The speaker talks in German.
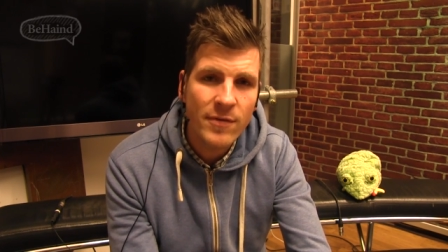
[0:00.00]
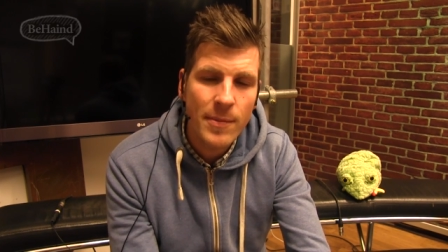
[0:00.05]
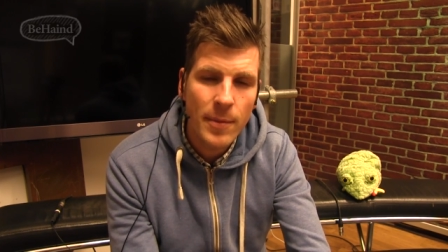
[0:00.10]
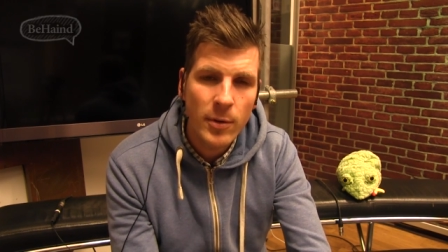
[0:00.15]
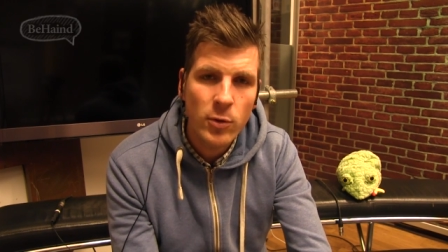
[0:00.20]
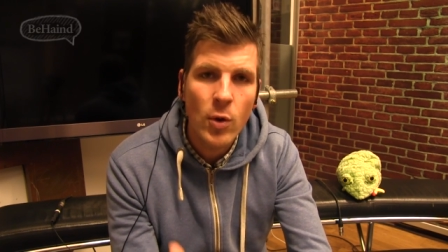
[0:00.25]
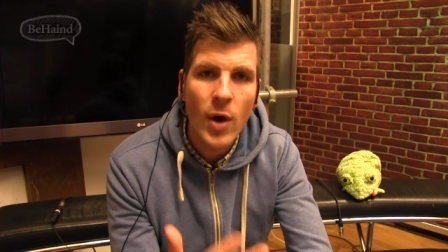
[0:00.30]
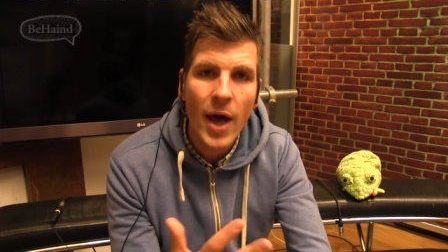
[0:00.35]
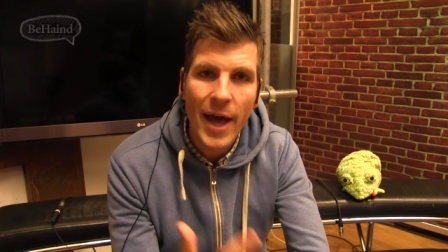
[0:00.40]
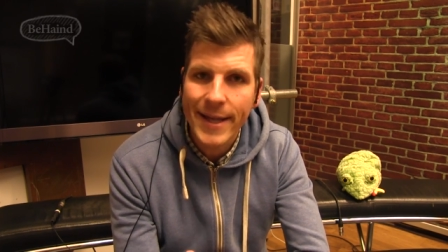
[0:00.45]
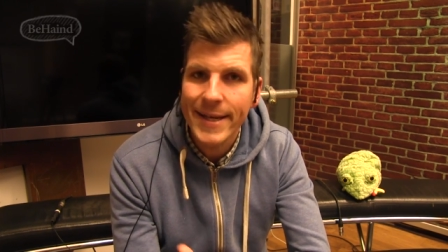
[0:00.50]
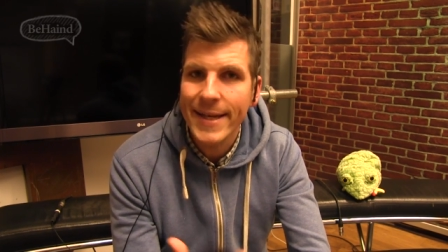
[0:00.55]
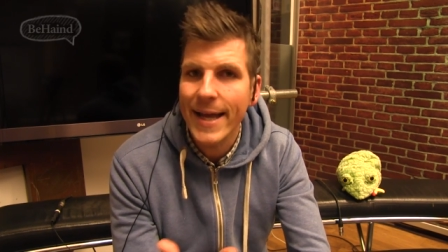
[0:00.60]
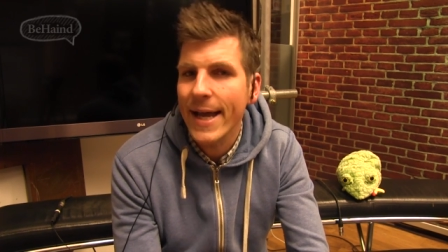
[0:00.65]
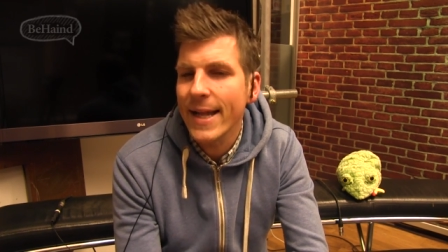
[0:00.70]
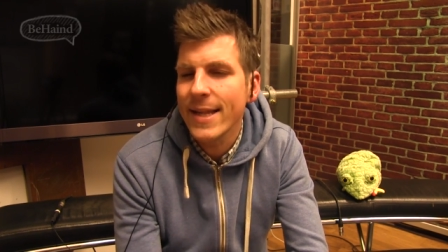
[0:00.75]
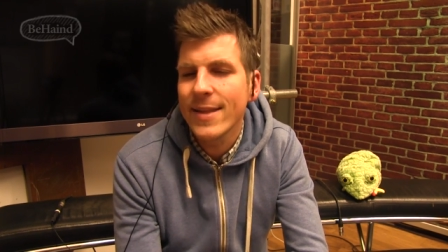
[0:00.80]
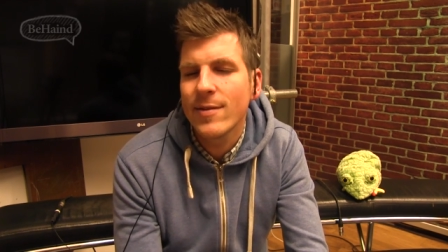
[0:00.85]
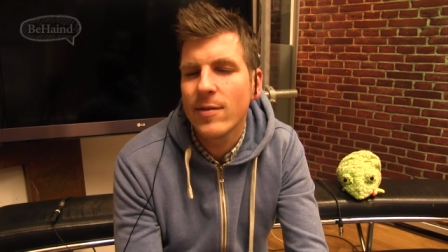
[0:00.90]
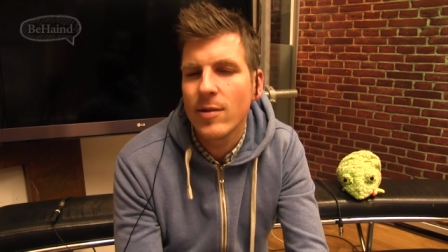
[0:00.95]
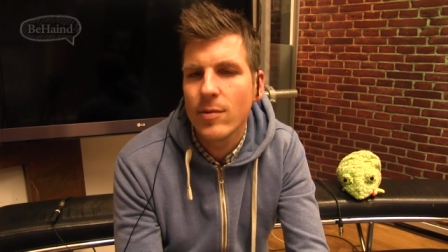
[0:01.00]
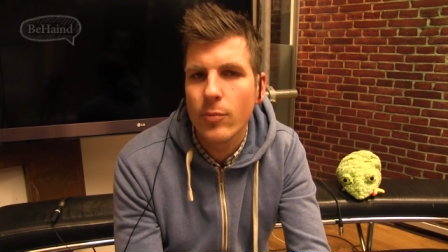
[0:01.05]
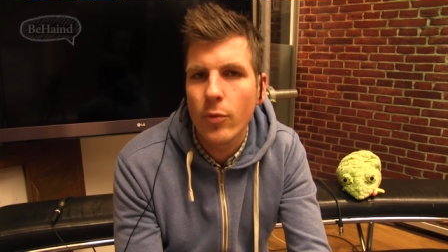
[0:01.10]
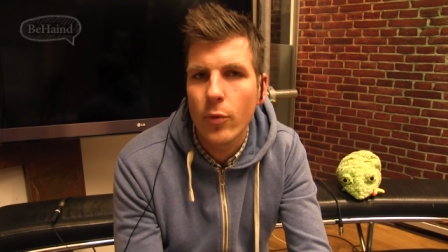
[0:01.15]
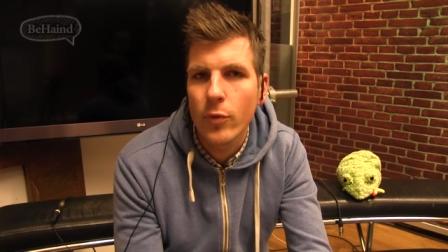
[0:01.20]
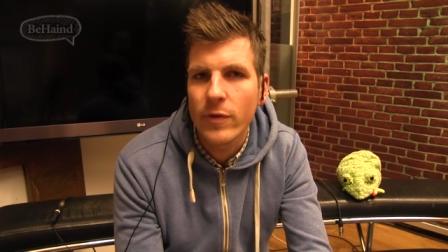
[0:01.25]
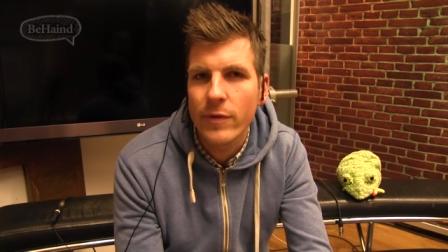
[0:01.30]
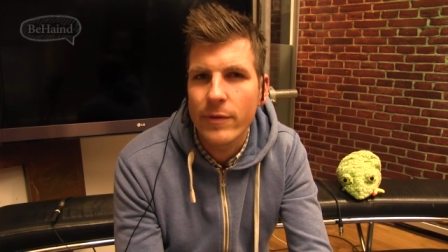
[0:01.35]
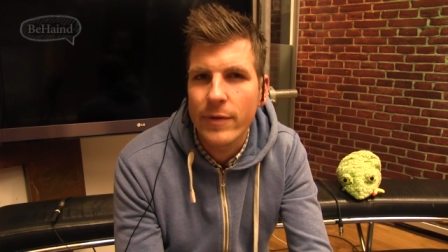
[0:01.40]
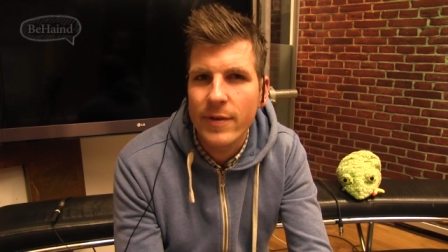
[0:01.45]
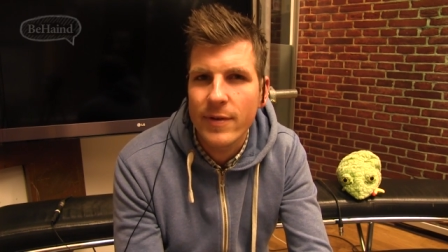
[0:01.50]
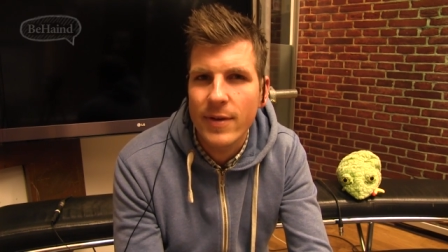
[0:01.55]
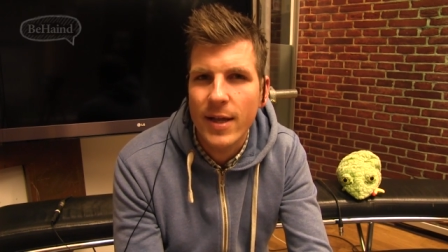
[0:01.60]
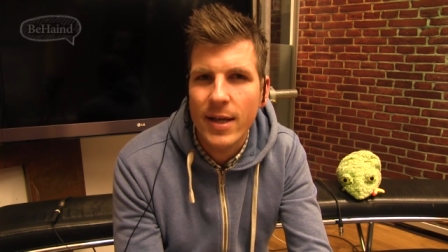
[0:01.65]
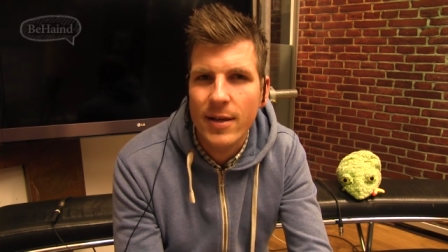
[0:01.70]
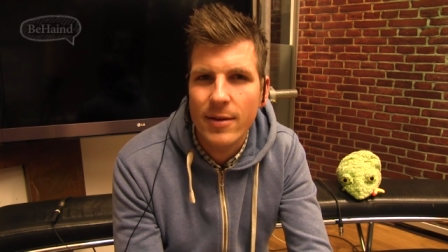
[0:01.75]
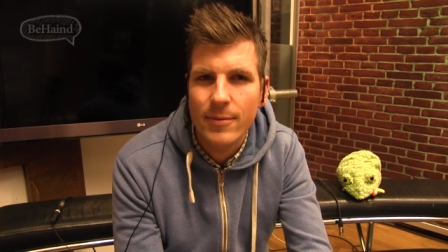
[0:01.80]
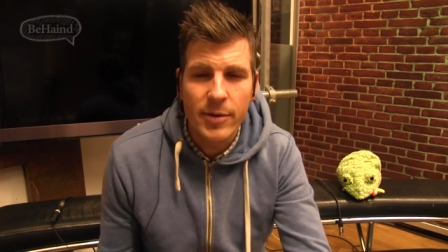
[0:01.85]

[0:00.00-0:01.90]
wenn man nur einen einzigen Bösewicht hat.